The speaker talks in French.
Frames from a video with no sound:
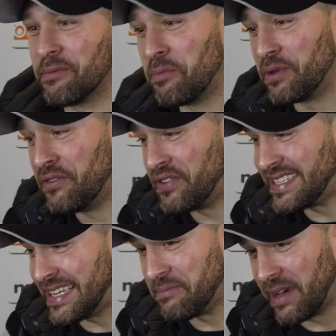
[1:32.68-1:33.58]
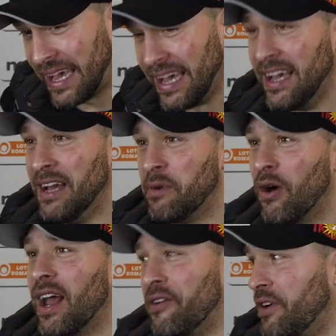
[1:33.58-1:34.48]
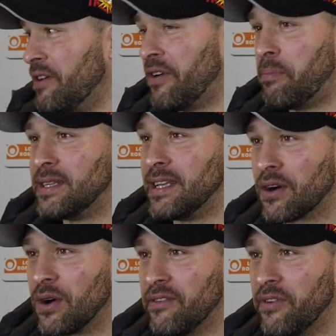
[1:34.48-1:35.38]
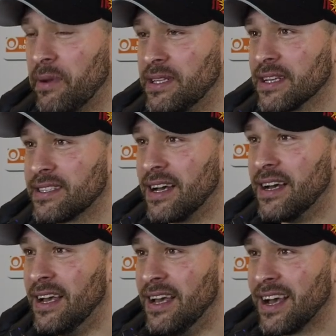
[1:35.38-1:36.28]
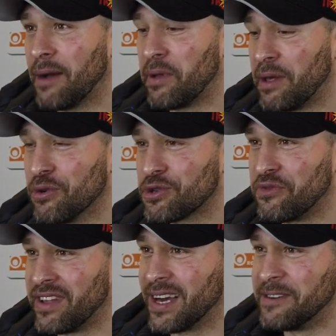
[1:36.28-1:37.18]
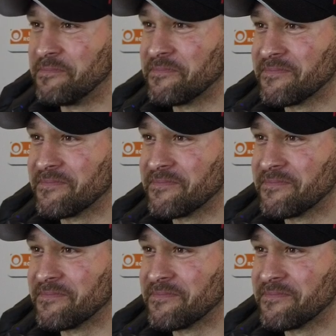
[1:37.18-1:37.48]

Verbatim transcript: c'est un peu plus difficile, mais, voilà, il fait, il fait plaisir. Quoi, il fait plaisir, ça. Rappeler des bons souvenirs.